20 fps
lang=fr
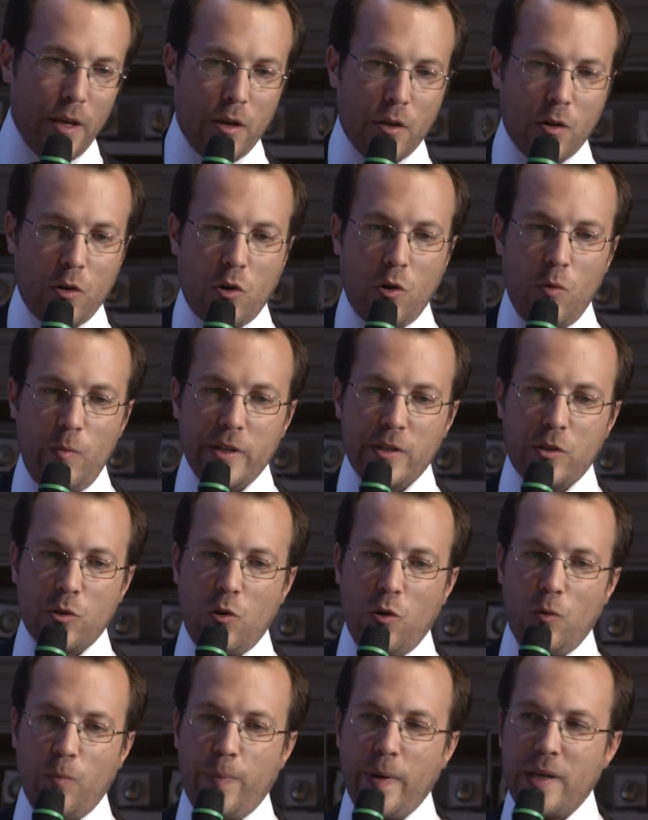Comment est-ce
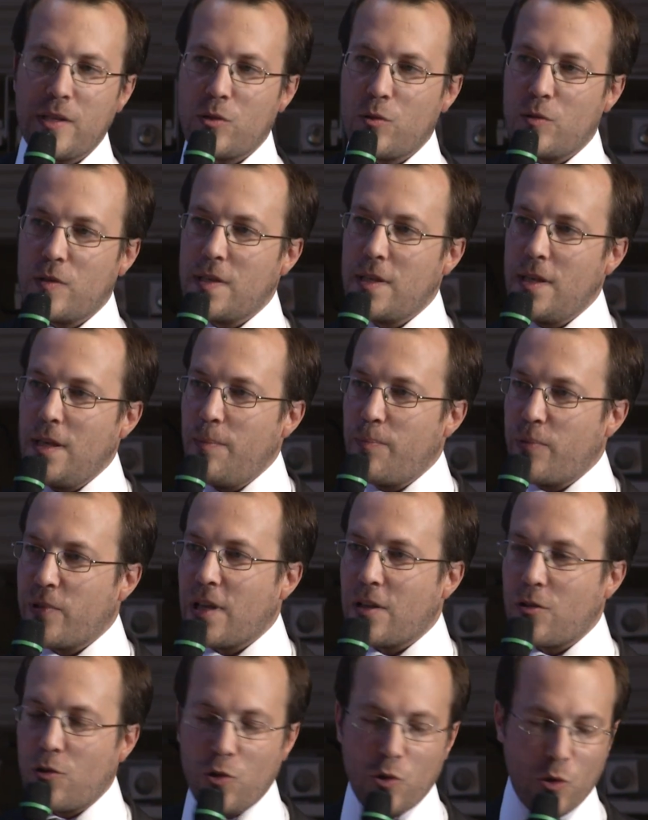qu'on passe aussi
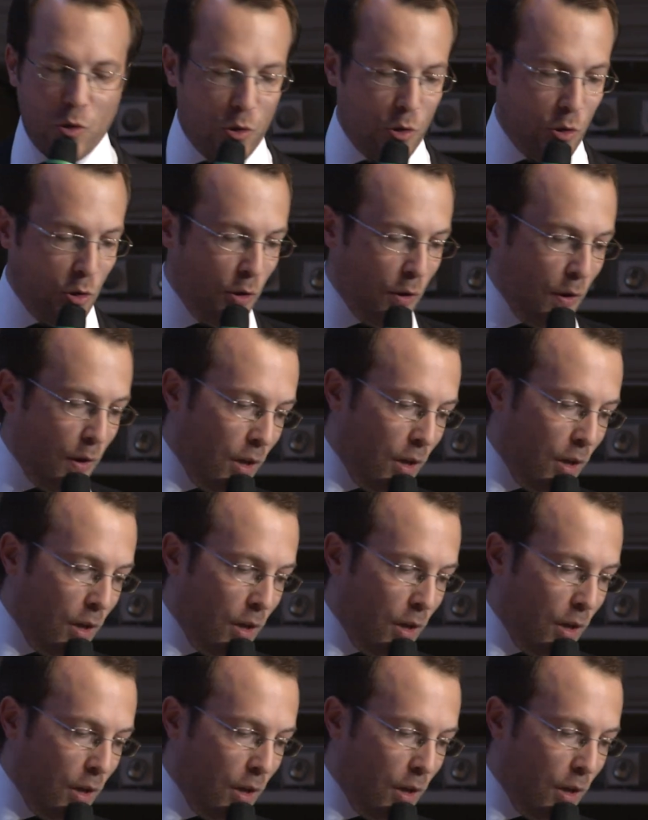peut-être de,